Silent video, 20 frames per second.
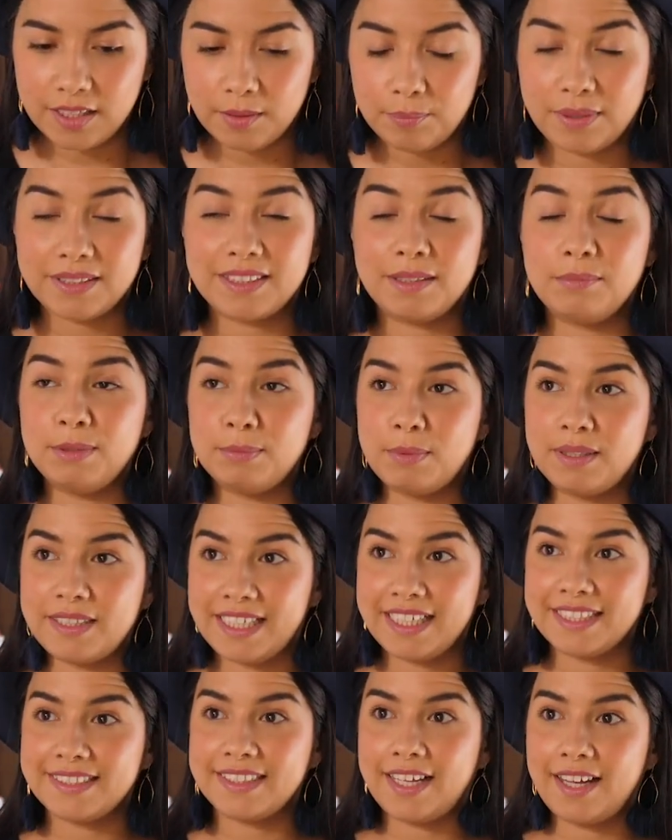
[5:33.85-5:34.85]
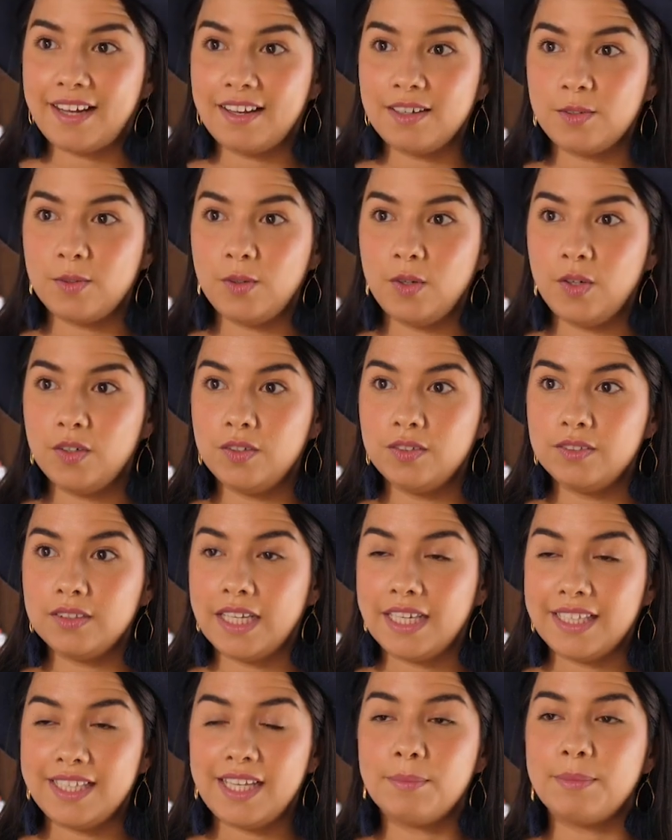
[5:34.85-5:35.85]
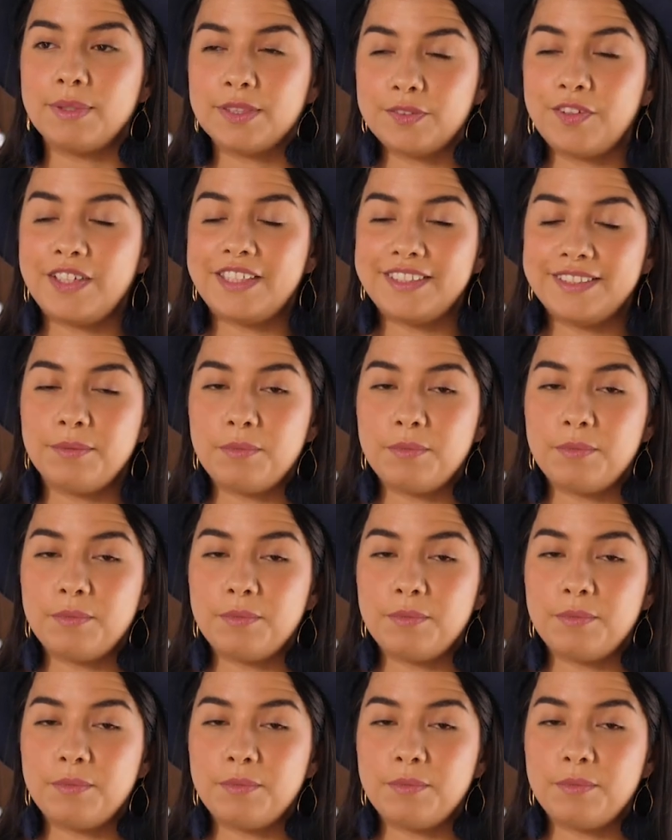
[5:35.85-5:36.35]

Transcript: Pasé mis materias de cálculo, el día más feliz